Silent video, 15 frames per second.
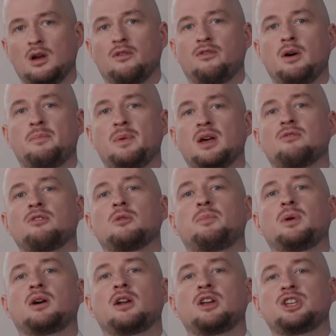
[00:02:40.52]
Во-первых,
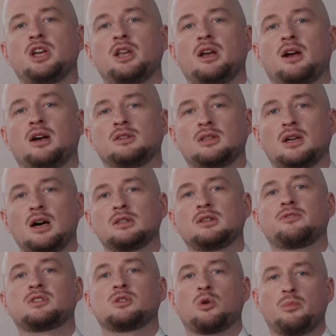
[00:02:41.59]
прекращение
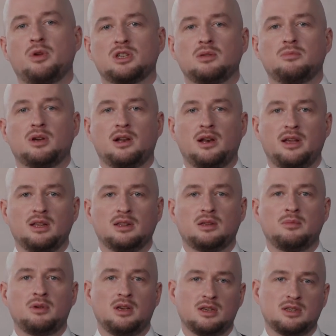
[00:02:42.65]
контрактов с зарубежными
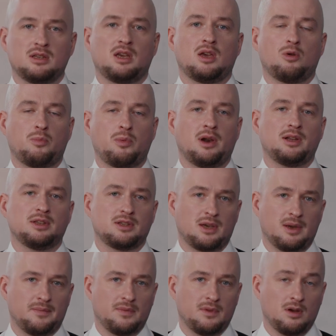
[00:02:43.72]
клиентами из-за геополитики.